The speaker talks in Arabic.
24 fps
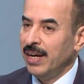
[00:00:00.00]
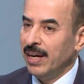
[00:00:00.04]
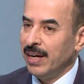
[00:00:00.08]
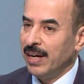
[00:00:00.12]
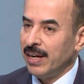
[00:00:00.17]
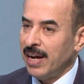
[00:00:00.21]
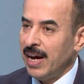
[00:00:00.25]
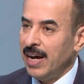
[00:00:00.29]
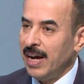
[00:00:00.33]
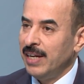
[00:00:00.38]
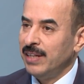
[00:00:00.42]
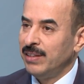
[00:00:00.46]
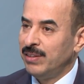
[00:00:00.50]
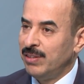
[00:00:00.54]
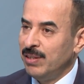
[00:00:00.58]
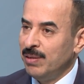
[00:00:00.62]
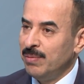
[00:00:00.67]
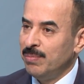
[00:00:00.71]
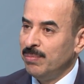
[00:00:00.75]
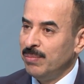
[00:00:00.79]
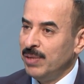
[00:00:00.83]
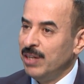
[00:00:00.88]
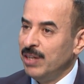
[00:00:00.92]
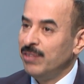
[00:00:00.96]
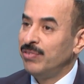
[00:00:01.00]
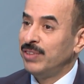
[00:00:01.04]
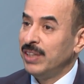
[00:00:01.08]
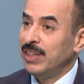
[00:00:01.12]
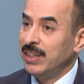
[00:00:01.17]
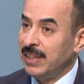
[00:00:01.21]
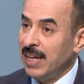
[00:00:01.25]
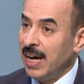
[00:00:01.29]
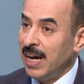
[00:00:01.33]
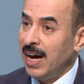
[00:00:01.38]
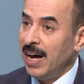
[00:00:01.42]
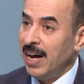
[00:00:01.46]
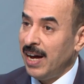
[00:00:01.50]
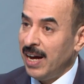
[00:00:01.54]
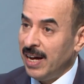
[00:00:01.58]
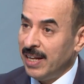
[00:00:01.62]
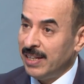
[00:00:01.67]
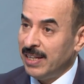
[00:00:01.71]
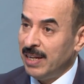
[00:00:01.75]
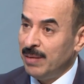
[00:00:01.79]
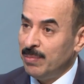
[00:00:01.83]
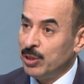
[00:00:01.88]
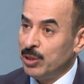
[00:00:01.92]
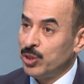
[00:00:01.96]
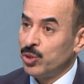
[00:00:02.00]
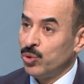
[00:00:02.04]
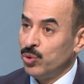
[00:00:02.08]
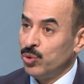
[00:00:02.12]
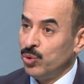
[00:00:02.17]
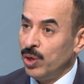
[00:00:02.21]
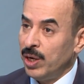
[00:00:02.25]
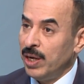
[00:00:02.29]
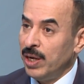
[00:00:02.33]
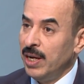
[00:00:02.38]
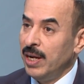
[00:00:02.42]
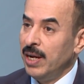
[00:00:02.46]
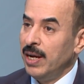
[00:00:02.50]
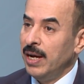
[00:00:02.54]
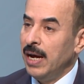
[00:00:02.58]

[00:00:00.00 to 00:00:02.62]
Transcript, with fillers: راح يتم افتتاح هذا المشروع مم.